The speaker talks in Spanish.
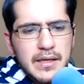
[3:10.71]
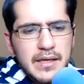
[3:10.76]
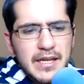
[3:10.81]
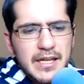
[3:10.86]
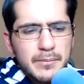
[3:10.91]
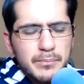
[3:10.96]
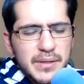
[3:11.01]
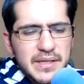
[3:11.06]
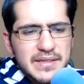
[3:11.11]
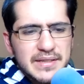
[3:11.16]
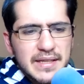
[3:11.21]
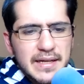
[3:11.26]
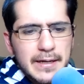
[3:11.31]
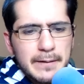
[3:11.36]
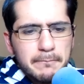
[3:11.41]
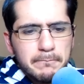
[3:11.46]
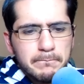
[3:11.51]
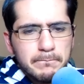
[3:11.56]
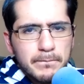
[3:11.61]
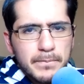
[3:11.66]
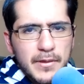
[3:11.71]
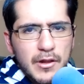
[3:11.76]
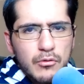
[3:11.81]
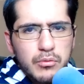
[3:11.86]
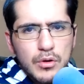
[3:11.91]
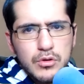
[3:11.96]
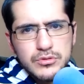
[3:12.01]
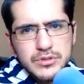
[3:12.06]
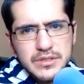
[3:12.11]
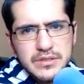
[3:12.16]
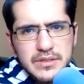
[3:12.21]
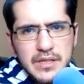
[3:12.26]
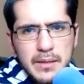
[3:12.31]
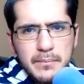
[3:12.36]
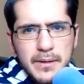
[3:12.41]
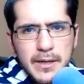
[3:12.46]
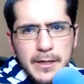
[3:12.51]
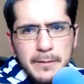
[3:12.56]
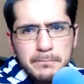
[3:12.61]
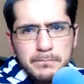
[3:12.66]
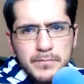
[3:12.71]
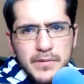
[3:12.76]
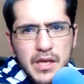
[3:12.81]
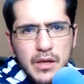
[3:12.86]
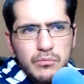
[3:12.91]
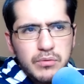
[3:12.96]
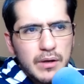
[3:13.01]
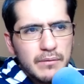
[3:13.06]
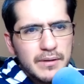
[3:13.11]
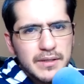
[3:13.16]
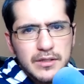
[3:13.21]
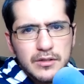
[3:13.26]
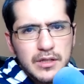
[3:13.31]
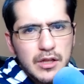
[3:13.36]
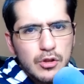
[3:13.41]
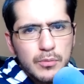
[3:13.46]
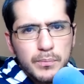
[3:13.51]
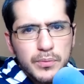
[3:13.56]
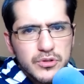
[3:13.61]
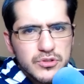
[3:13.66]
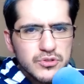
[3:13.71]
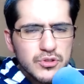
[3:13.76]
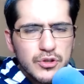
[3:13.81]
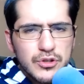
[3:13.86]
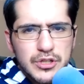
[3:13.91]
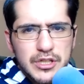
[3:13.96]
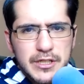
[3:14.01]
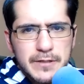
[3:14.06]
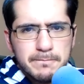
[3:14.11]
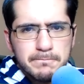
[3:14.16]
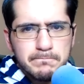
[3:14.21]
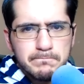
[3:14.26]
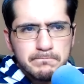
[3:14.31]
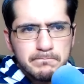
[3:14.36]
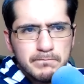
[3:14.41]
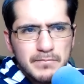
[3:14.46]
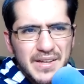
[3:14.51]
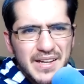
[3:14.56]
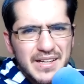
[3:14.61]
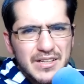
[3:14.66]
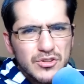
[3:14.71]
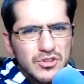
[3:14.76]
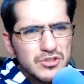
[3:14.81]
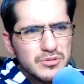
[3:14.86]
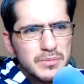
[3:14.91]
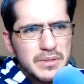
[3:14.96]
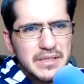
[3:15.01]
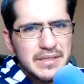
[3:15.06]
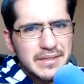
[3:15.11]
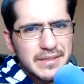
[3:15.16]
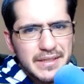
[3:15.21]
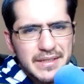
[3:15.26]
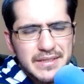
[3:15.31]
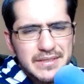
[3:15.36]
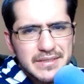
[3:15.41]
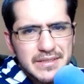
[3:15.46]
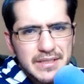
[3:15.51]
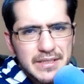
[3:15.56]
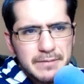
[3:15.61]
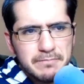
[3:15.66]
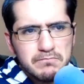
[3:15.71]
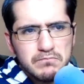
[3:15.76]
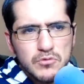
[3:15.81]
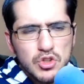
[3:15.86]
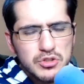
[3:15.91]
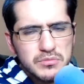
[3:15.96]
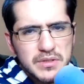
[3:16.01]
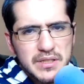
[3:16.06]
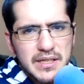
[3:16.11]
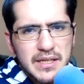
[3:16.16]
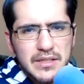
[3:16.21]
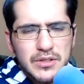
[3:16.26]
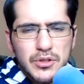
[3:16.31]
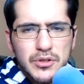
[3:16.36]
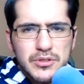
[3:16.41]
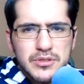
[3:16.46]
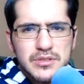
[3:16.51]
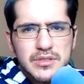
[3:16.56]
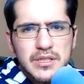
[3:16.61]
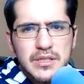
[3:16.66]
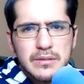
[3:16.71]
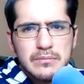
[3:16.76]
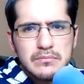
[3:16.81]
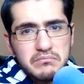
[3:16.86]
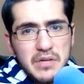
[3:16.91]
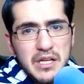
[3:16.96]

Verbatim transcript: El Vita fue un sistema que fue abandonado por Sony en el 2013-2014.